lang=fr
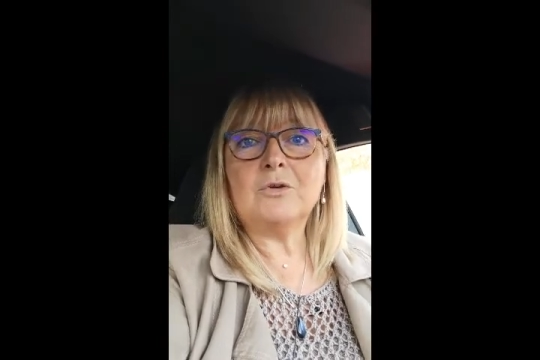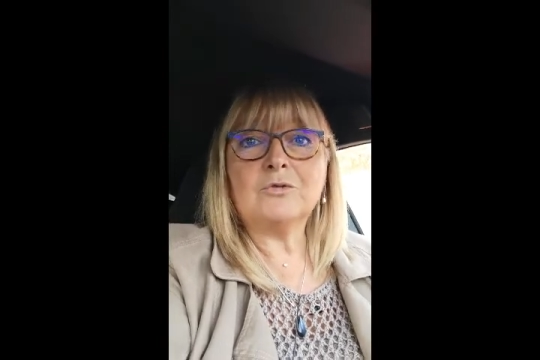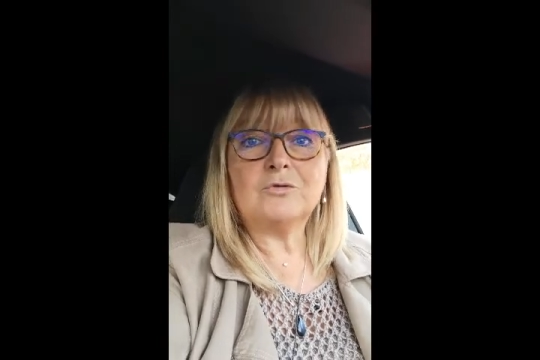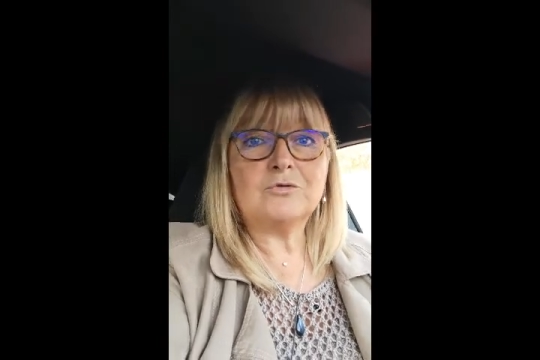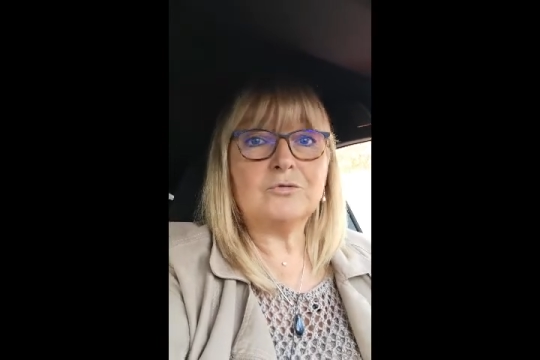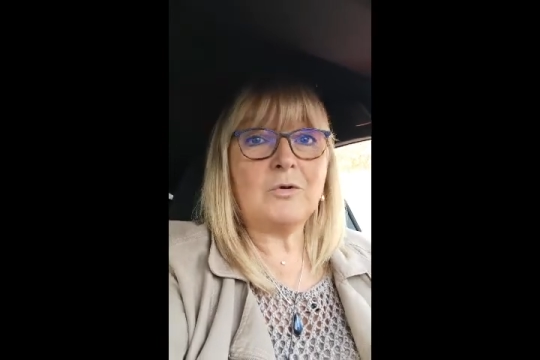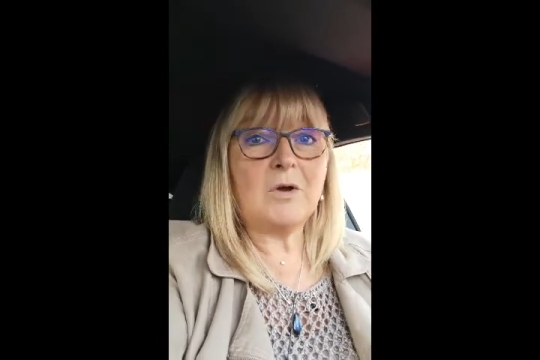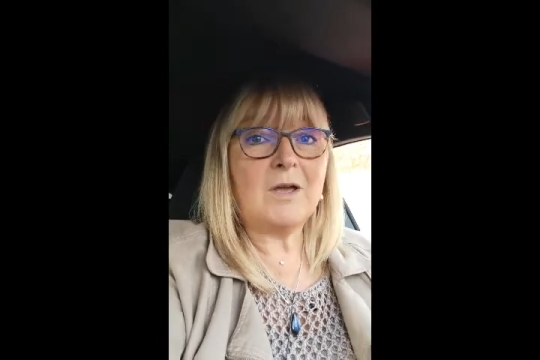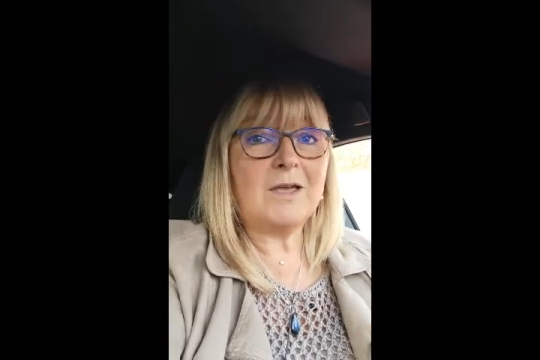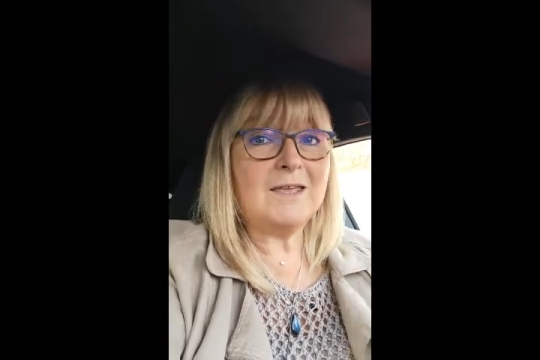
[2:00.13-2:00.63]

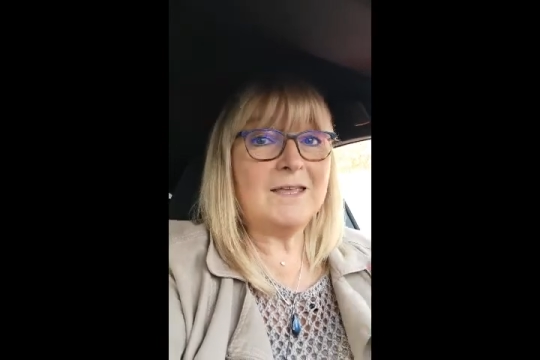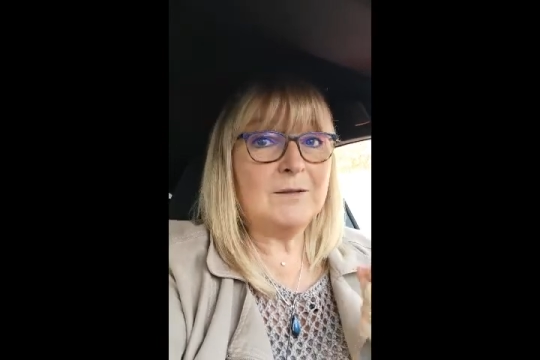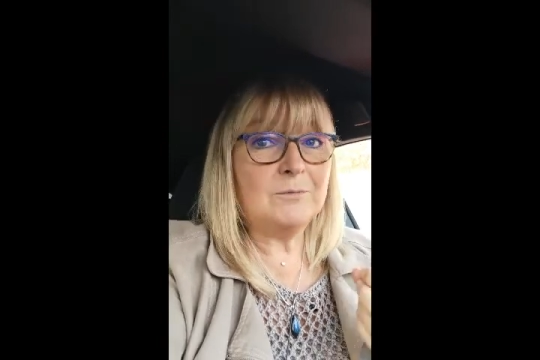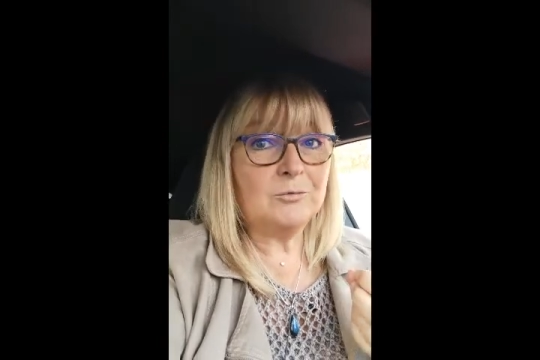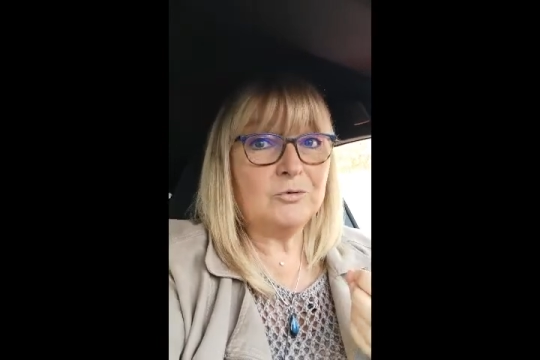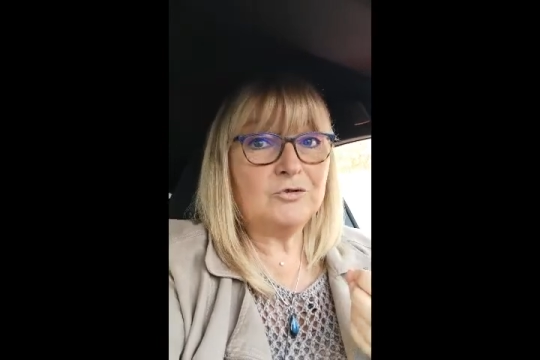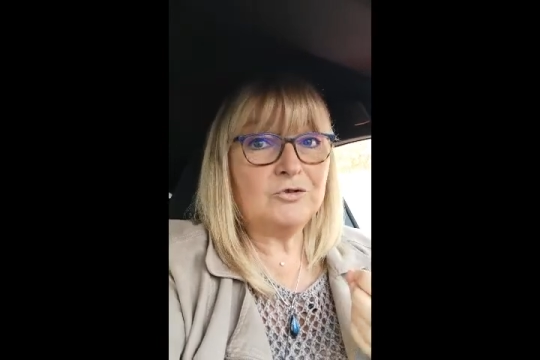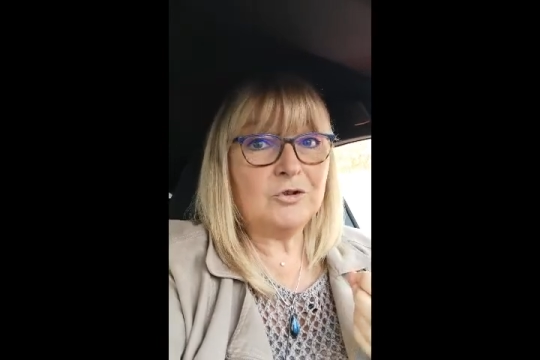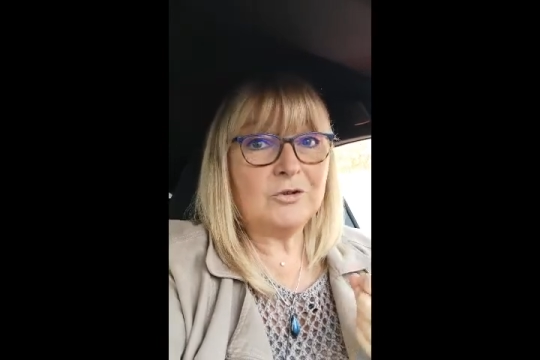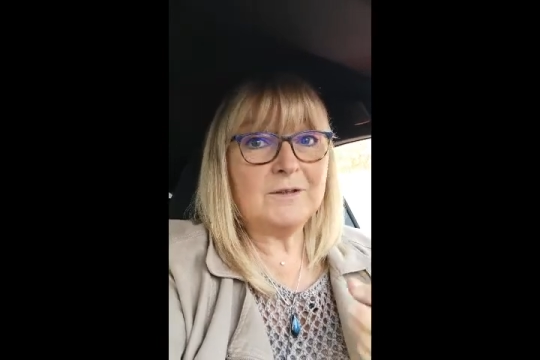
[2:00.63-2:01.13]
soit
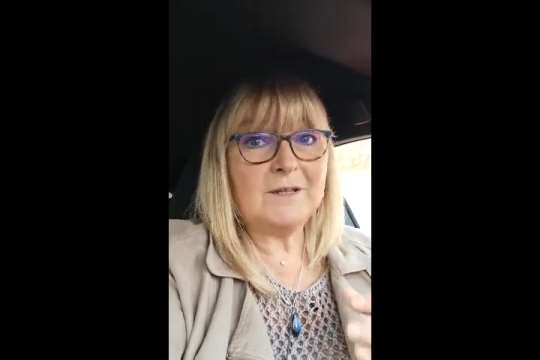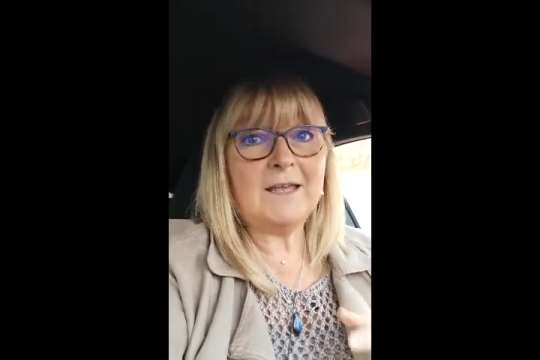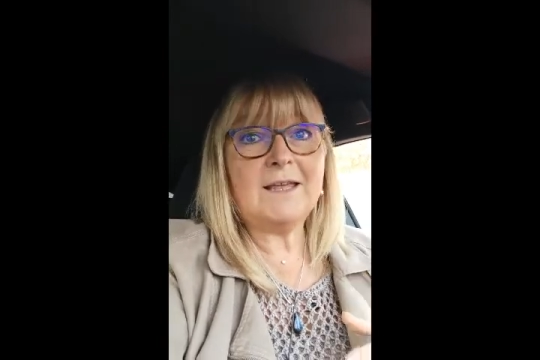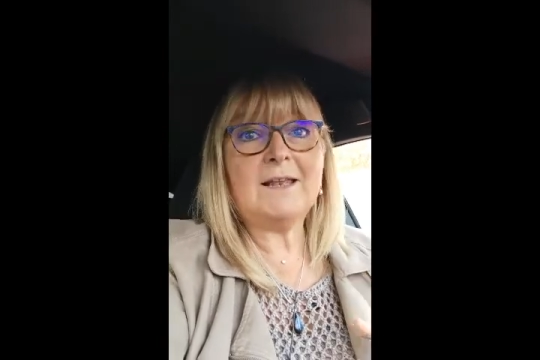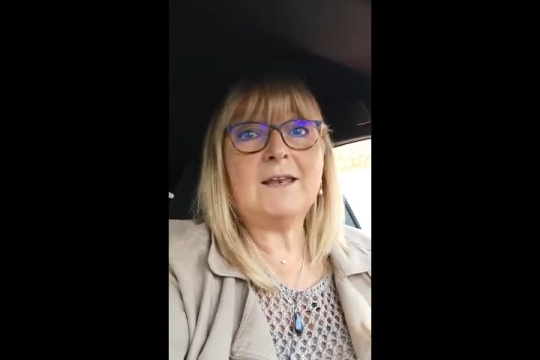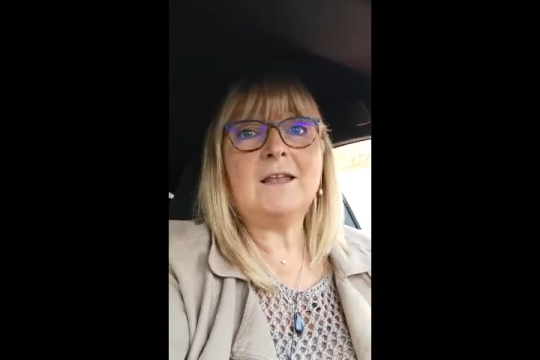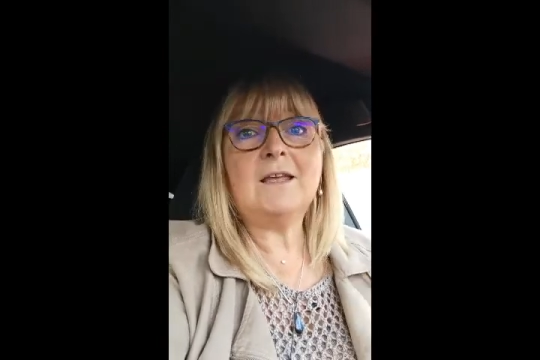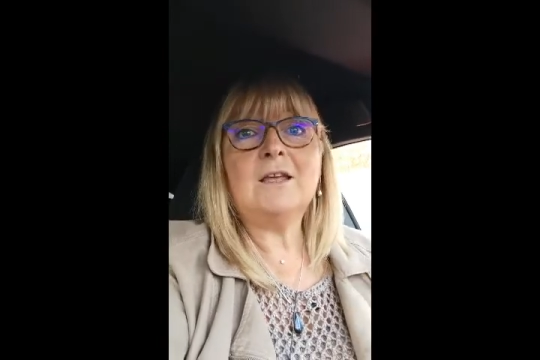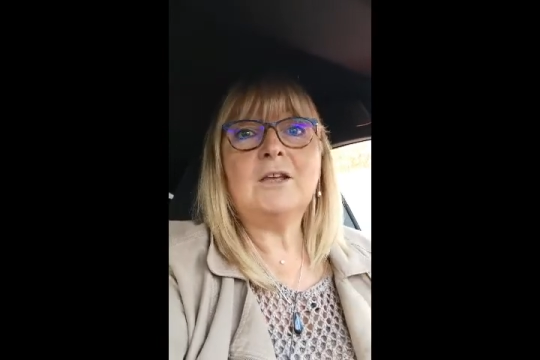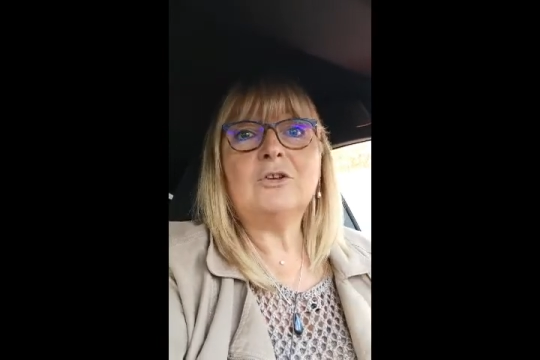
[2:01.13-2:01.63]

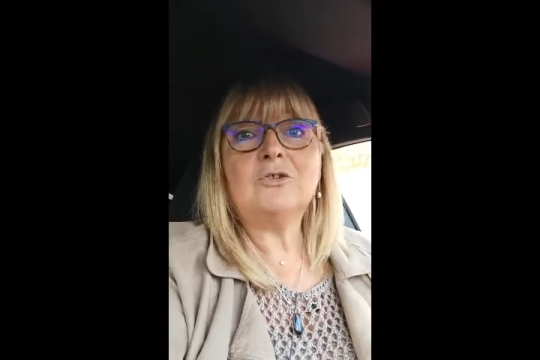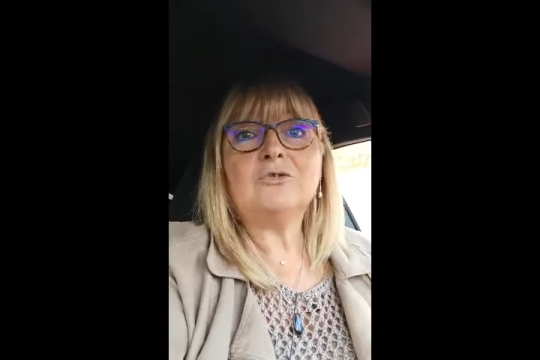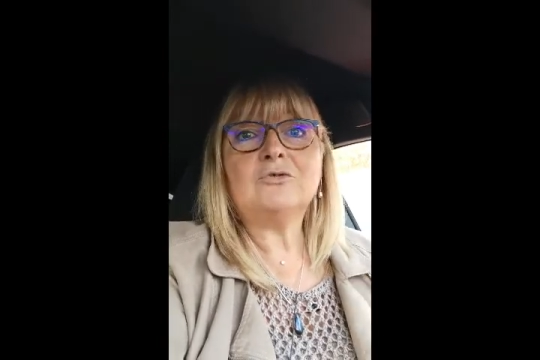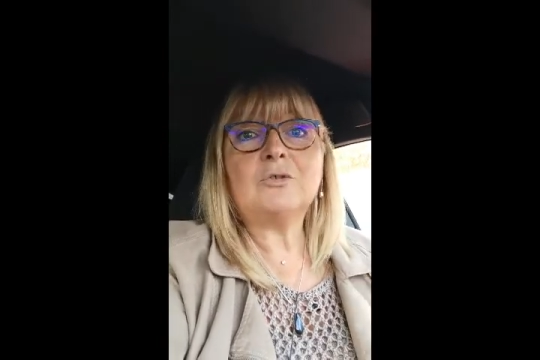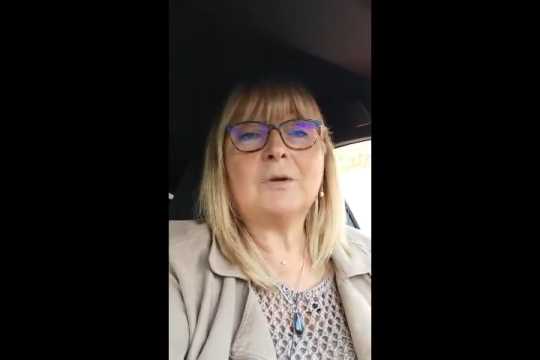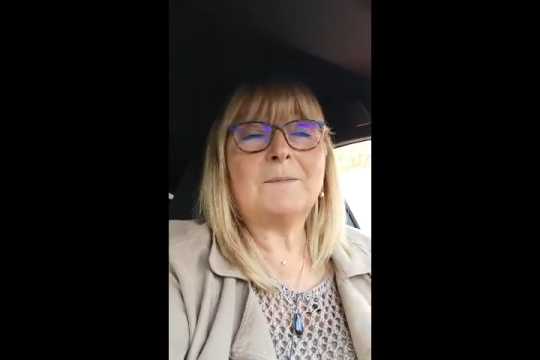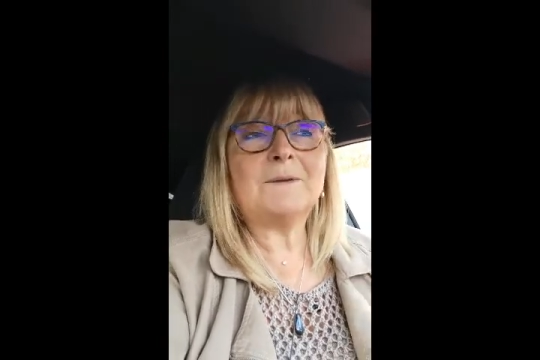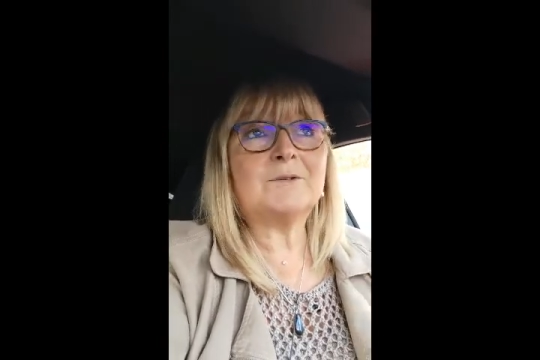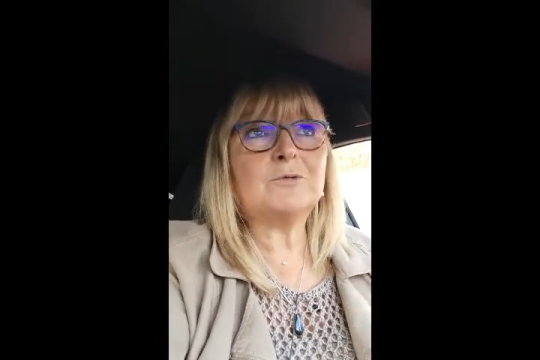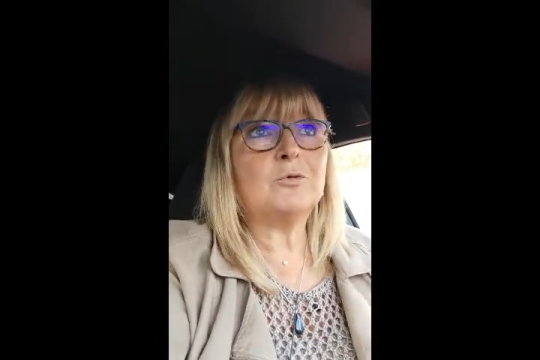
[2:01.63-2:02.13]
émotionnelles,
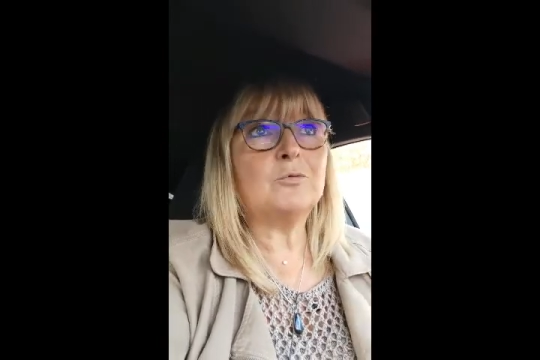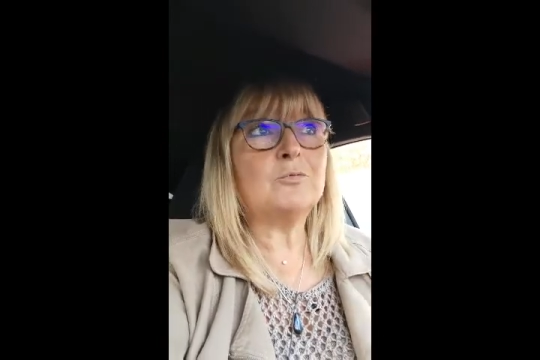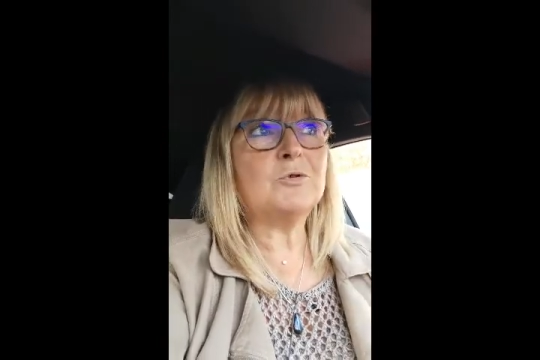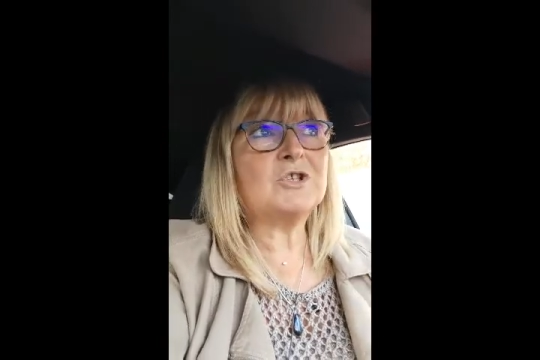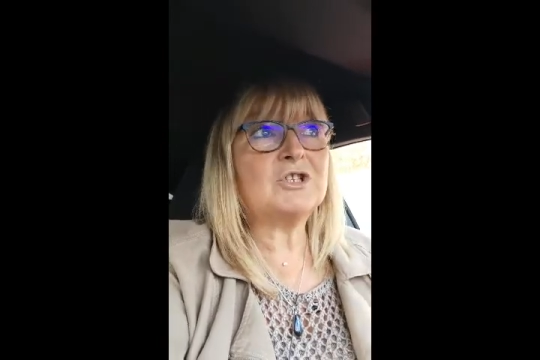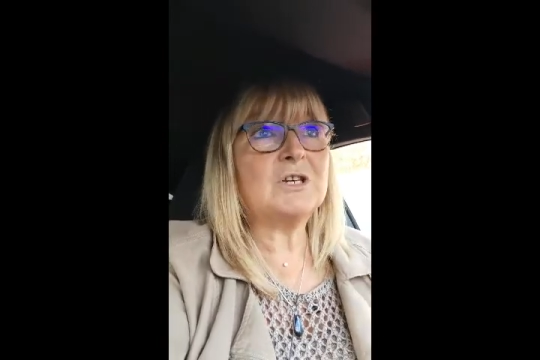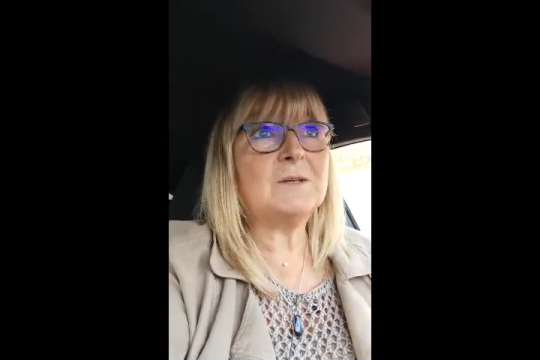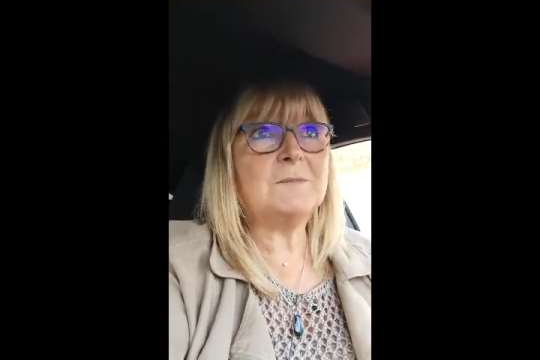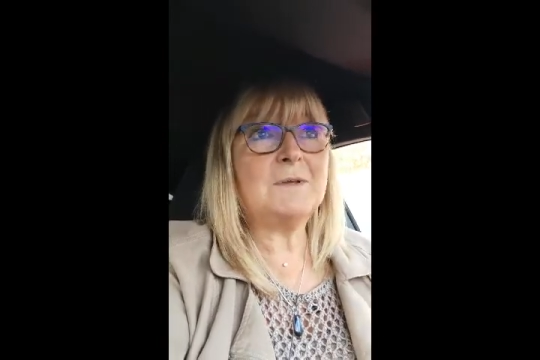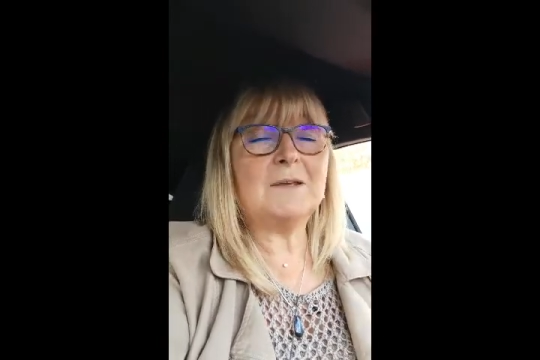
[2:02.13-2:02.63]
soit parce que
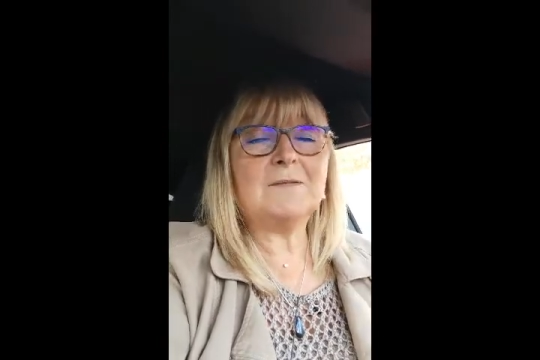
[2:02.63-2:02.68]
moi je l'ai